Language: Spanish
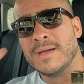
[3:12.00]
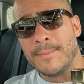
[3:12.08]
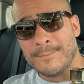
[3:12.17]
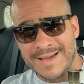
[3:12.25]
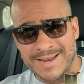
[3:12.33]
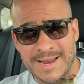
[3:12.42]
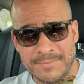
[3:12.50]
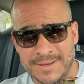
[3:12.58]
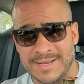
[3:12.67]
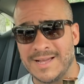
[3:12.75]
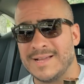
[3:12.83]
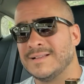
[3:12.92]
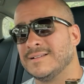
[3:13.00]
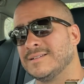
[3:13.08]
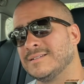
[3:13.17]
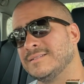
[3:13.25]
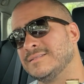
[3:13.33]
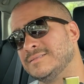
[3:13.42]
Vale la pena
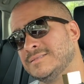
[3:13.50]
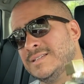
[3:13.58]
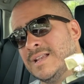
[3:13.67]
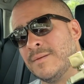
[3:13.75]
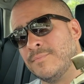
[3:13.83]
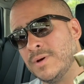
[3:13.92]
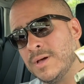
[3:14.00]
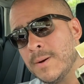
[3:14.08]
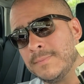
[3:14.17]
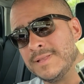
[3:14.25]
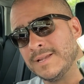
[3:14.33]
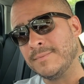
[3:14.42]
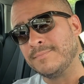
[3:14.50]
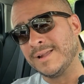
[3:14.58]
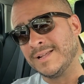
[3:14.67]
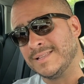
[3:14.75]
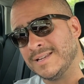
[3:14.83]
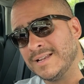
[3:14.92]
si la puedes obtener
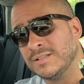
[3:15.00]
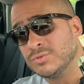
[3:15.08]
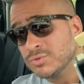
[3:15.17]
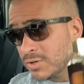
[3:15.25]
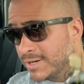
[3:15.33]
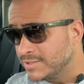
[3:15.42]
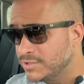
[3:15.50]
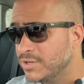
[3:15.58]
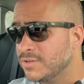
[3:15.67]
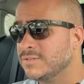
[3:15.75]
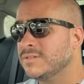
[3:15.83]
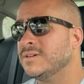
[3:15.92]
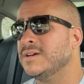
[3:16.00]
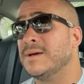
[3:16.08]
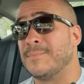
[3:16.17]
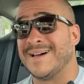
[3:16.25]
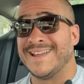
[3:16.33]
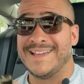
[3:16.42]
para tenerla en tu colección
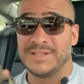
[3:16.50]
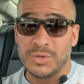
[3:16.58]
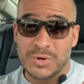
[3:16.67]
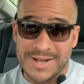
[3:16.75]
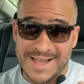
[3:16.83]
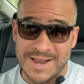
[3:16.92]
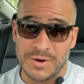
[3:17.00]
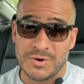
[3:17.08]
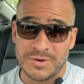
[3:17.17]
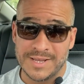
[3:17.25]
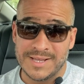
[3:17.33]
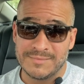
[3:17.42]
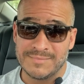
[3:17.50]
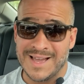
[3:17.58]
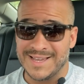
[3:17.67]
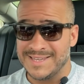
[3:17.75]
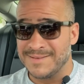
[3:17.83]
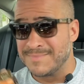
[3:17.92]
para estos calores
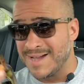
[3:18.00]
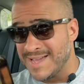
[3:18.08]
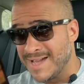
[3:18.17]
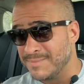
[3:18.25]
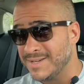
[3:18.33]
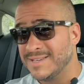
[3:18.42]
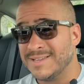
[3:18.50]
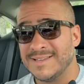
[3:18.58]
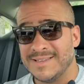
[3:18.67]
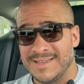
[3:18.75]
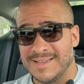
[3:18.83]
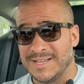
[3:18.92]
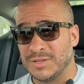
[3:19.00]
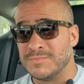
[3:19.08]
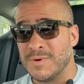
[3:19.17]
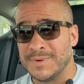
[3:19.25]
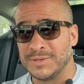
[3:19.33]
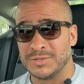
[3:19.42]
aquí en Miami. En estos
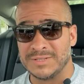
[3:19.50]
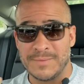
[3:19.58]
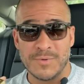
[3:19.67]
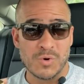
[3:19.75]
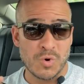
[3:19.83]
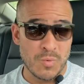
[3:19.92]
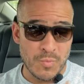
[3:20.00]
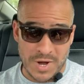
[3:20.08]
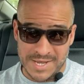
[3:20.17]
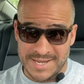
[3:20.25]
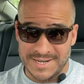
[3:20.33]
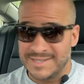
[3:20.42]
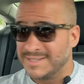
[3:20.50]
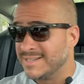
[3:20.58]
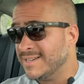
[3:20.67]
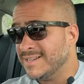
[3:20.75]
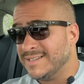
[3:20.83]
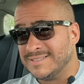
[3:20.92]
momentos estamos como ayer,
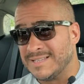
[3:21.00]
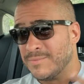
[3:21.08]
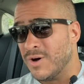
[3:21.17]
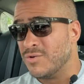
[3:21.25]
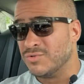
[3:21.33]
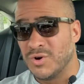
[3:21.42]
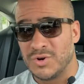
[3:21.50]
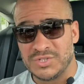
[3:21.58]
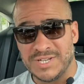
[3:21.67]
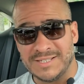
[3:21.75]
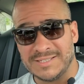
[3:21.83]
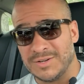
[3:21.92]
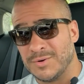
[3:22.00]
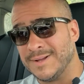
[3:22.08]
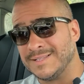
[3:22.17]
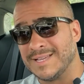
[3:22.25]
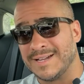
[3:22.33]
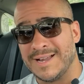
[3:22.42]
estamos a unos 80,
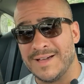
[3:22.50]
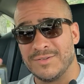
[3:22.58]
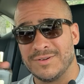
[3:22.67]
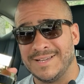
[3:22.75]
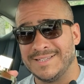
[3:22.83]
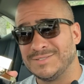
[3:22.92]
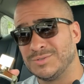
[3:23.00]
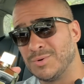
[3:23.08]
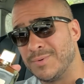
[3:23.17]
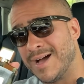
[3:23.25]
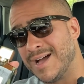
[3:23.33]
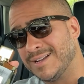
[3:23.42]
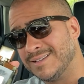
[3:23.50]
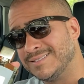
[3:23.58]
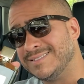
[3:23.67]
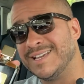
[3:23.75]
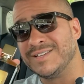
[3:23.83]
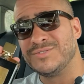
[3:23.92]
90 grados. Esto va
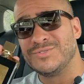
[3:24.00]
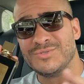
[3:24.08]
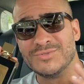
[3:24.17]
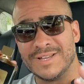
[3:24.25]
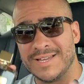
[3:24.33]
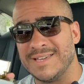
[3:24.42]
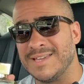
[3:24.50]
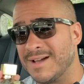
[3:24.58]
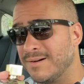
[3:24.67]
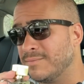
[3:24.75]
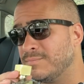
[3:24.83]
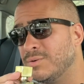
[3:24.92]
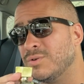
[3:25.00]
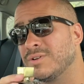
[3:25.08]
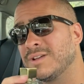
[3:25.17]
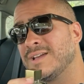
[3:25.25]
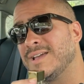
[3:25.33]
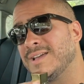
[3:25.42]
de chulería
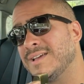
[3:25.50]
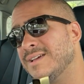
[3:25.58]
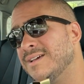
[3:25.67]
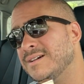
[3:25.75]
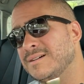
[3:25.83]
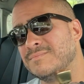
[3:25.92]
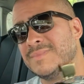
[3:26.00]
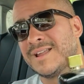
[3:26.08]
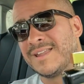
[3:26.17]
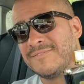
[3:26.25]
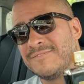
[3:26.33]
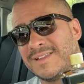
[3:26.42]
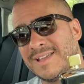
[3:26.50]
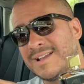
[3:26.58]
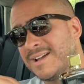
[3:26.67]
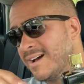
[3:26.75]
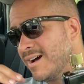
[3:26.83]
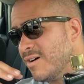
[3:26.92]
porque me
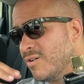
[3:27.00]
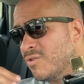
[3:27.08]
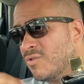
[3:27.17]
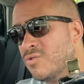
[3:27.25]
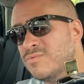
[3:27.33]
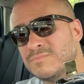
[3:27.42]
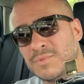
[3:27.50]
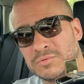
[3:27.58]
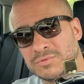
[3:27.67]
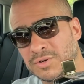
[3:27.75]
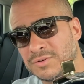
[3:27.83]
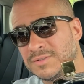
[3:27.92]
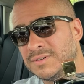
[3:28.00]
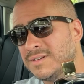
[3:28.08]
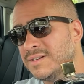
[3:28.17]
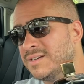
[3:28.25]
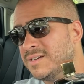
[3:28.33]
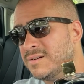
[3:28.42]
refresca un montón.
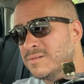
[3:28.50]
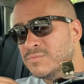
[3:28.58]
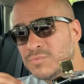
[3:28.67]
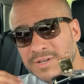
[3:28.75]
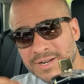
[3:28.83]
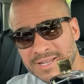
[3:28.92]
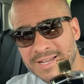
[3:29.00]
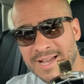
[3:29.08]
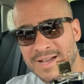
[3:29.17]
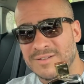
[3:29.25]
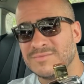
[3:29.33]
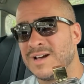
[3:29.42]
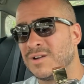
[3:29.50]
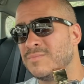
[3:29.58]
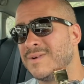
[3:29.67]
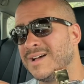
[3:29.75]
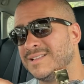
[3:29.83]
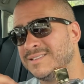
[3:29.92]
Muy rica, un
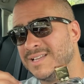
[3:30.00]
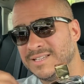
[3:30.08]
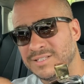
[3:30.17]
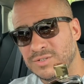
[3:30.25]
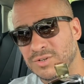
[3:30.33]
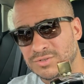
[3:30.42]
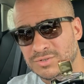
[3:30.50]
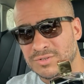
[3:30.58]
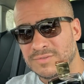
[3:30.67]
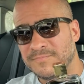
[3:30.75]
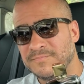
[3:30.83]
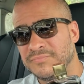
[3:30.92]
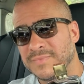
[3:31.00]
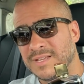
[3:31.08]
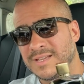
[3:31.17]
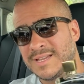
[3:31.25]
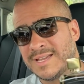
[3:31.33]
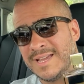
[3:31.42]
aroma delicioso
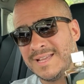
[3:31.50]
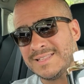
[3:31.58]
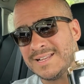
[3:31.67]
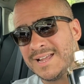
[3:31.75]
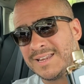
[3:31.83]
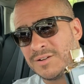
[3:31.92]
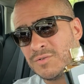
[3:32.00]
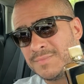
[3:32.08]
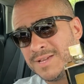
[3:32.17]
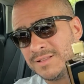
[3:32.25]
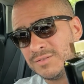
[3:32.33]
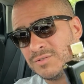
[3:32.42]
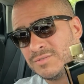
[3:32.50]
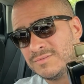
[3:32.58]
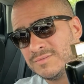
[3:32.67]
que te las recomiendo